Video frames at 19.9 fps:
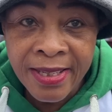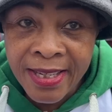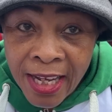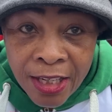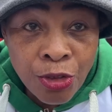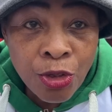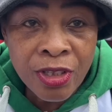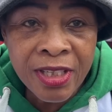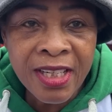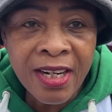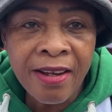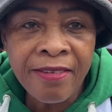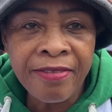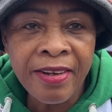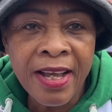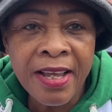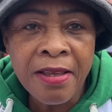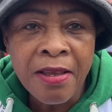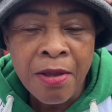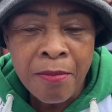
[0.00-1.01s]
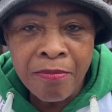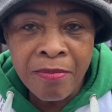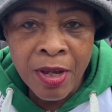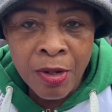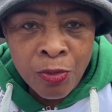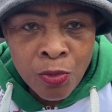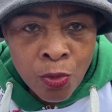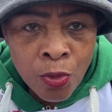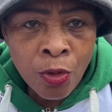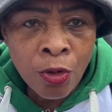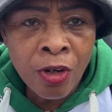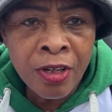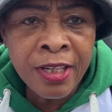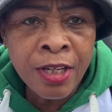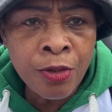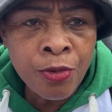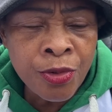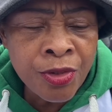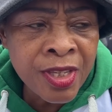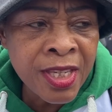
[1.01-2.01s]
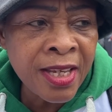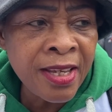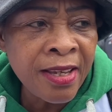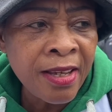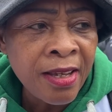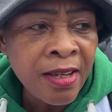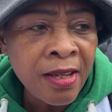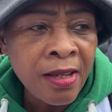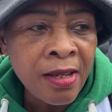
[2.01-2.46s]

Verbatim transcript: Il y a du travail. Mais nous, on est usés.